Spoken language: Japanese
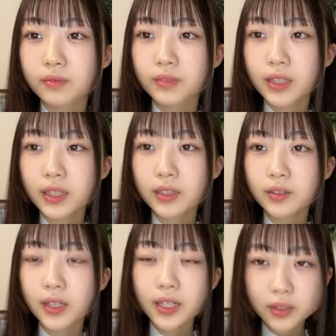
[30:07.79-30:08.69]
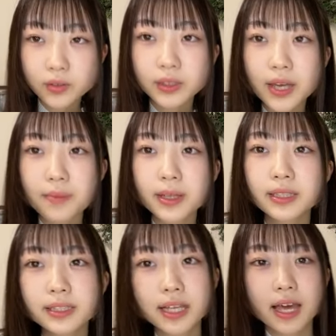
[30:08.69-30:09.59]
ありがとうありがとうございます
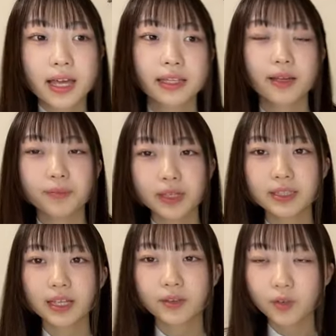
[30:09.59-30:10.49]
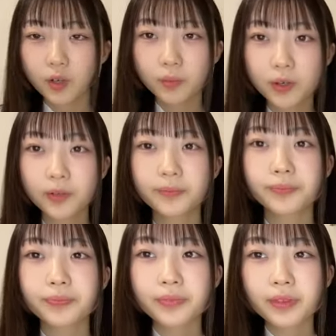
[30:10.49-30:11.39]
では皆さん今日も
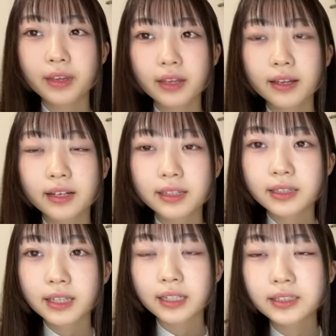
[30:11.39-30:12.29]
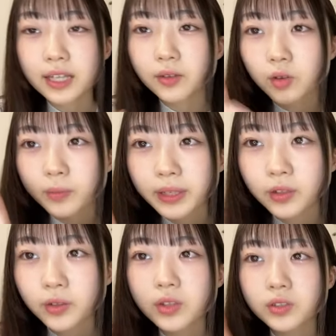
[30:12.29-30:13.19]
たくさんのコメント
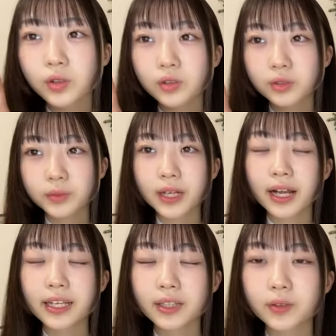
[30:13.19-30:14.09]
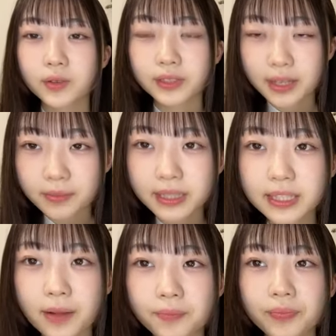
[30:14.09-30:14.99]
とショールームありがとうございまし
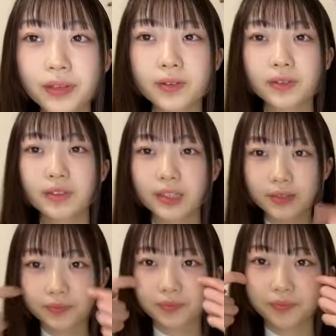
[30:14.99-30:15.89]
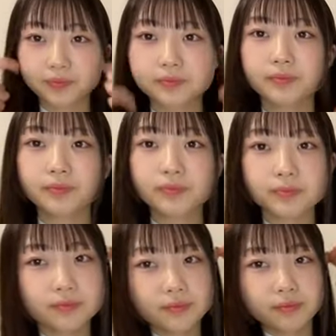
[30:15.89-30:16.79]
た本当に
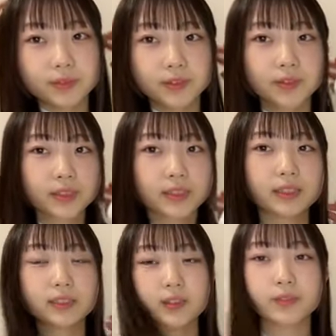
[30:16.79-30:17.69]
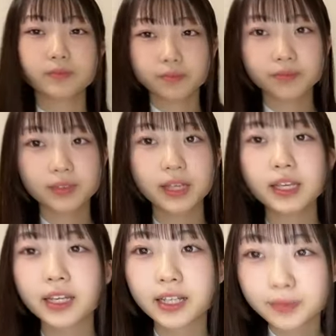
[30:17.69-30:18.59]
もうすごい元
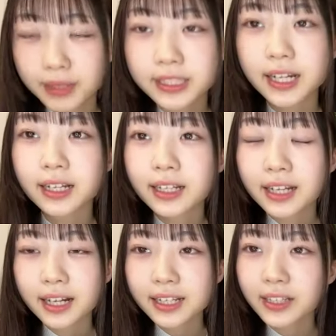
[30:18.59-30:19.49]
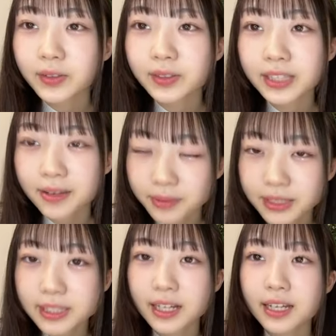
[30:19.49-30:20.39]
気が出ましたありがとうございまし
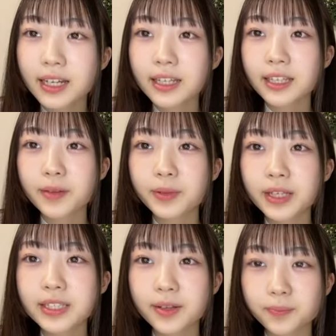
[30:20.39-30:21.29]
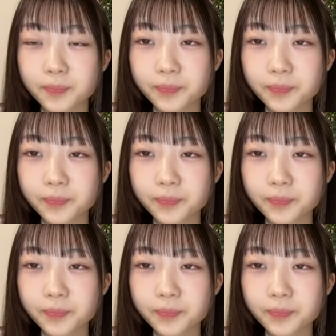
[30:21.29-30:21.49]
たでは皆さん